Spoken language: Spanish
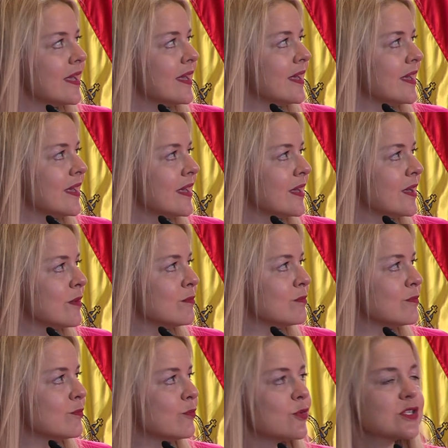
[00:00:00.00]
eh,
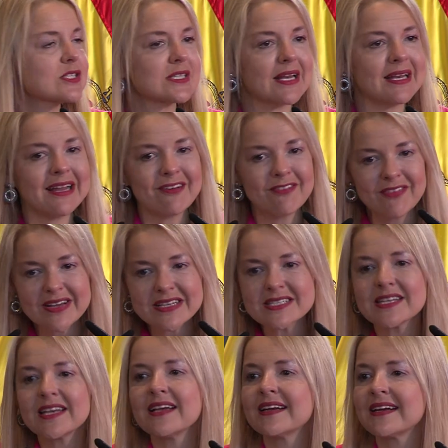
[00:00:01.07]
pues la
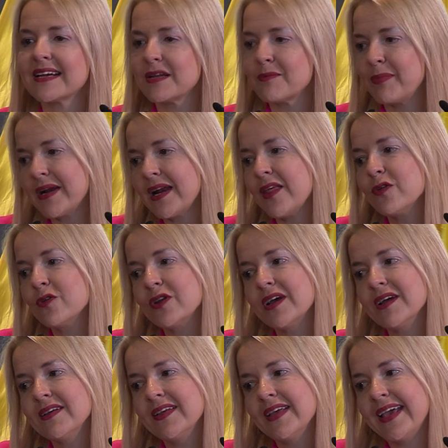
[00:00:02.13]
fase reparadora
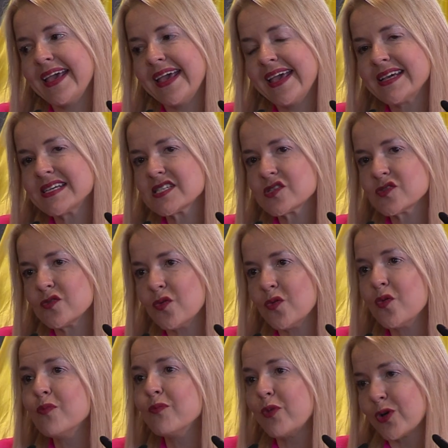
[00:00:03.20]
es
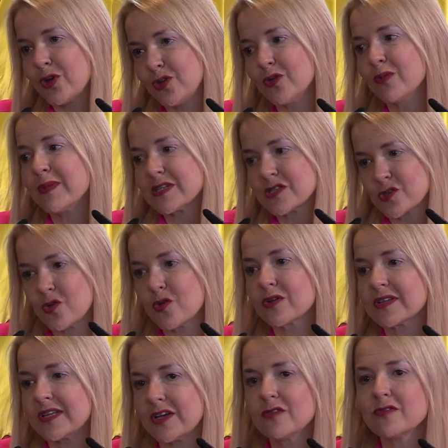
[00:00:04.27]
un poquito más
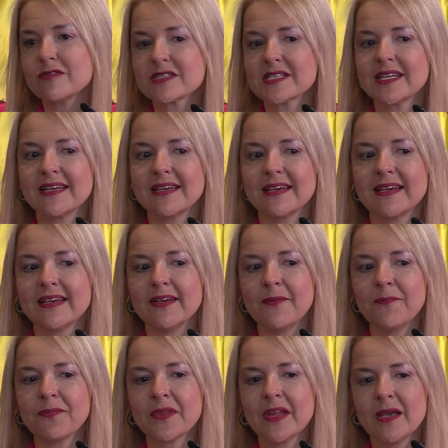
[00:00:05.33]
corta, Se,
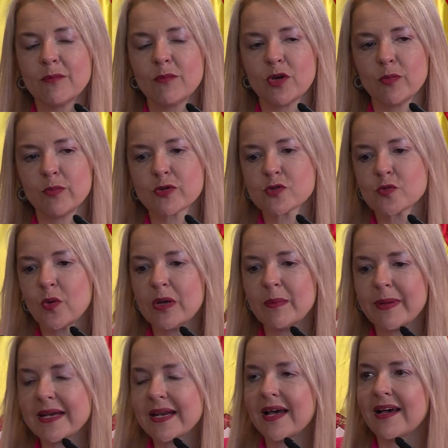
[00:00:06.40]
bueno, pues
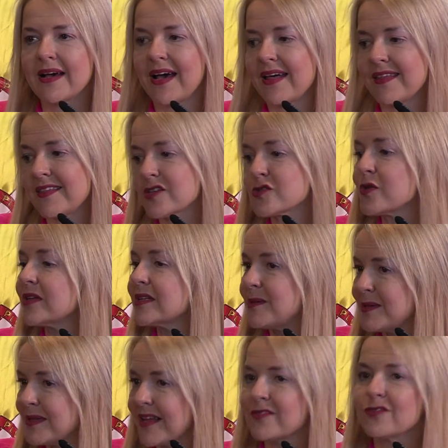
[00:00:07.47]
vuelven a hacer su
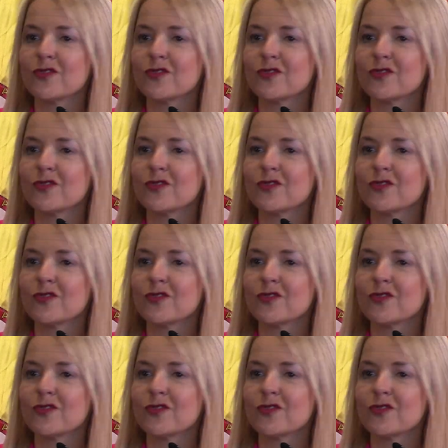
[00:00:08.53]
actividad